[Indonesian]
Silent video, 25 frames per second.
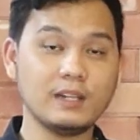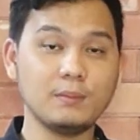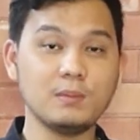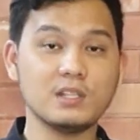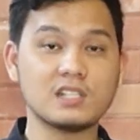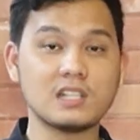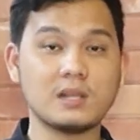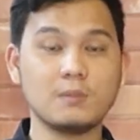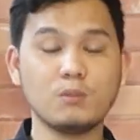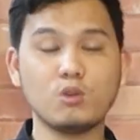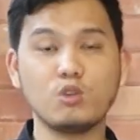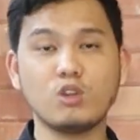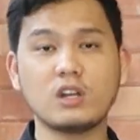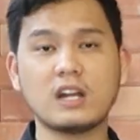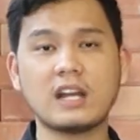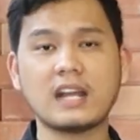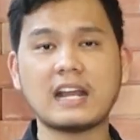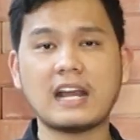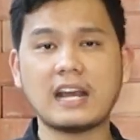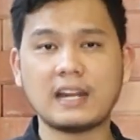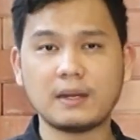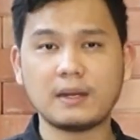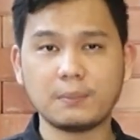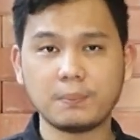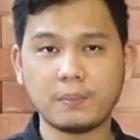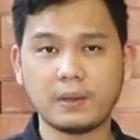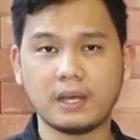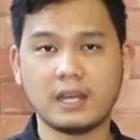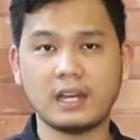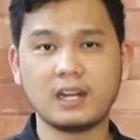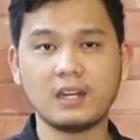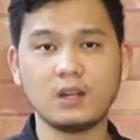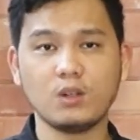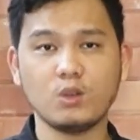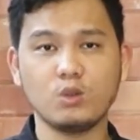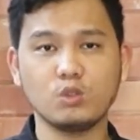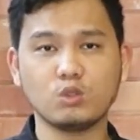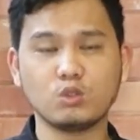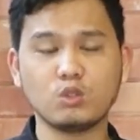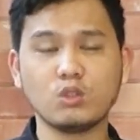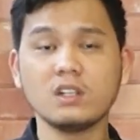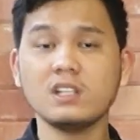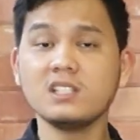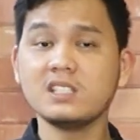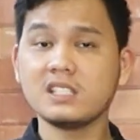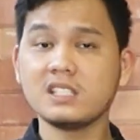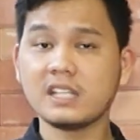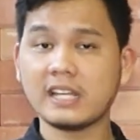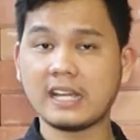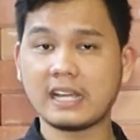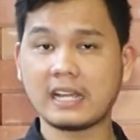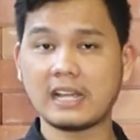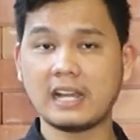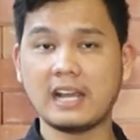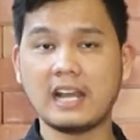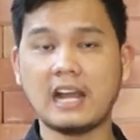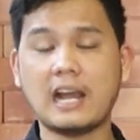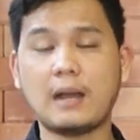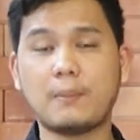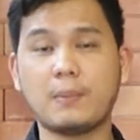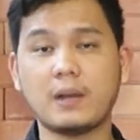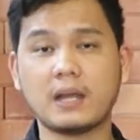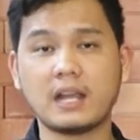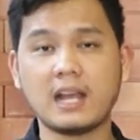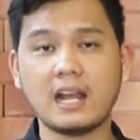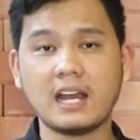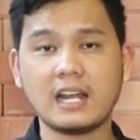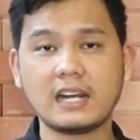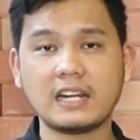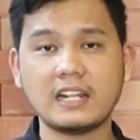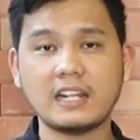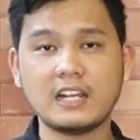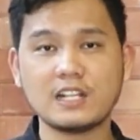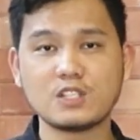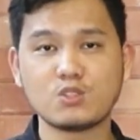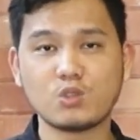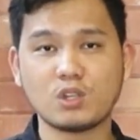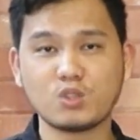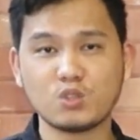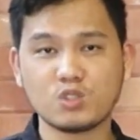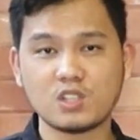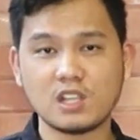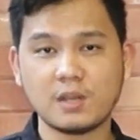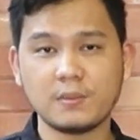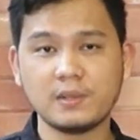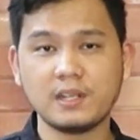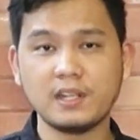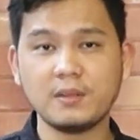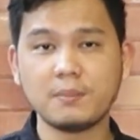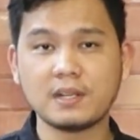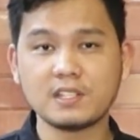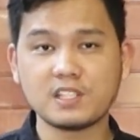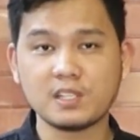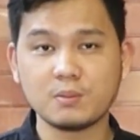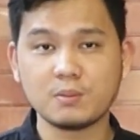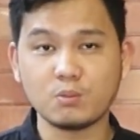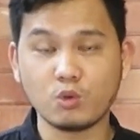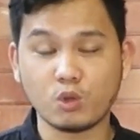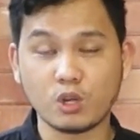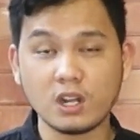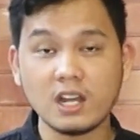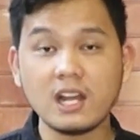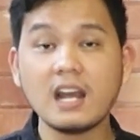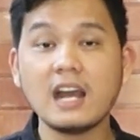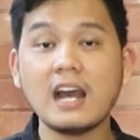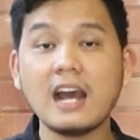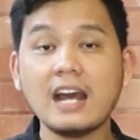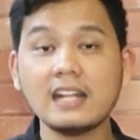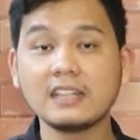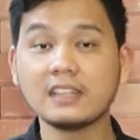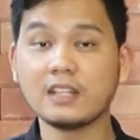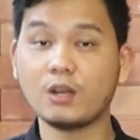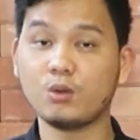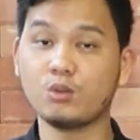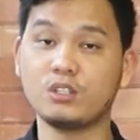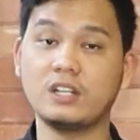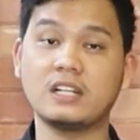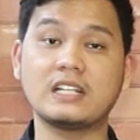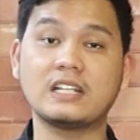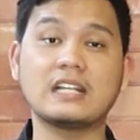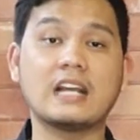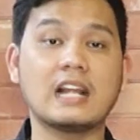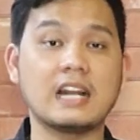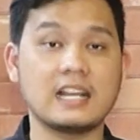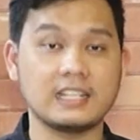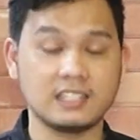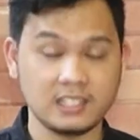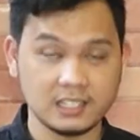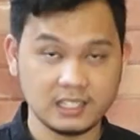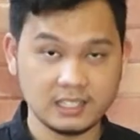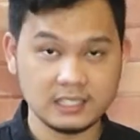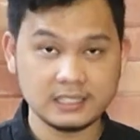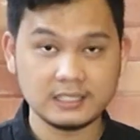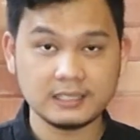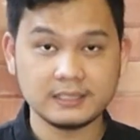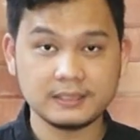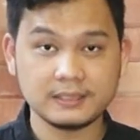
ini bisa menggunakan PER untuk ngecek apakah harga suatu saham ini masih murah atau udah nggak lagi.